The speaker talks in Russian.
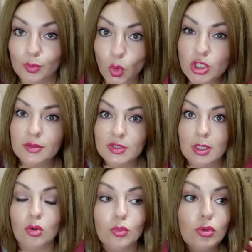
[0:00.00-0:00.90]
Можно
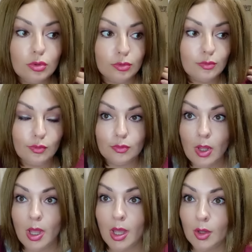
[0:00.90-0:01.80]
взять любую, но,
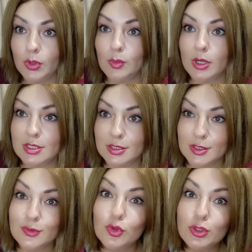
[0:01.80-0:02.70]
понимаете,
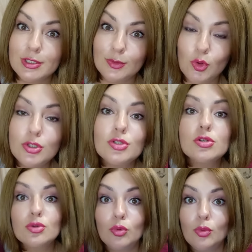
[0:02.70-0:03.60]
с возрастом хочется,
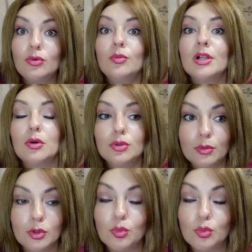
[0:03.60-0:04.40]
чтобы обувь была удобной.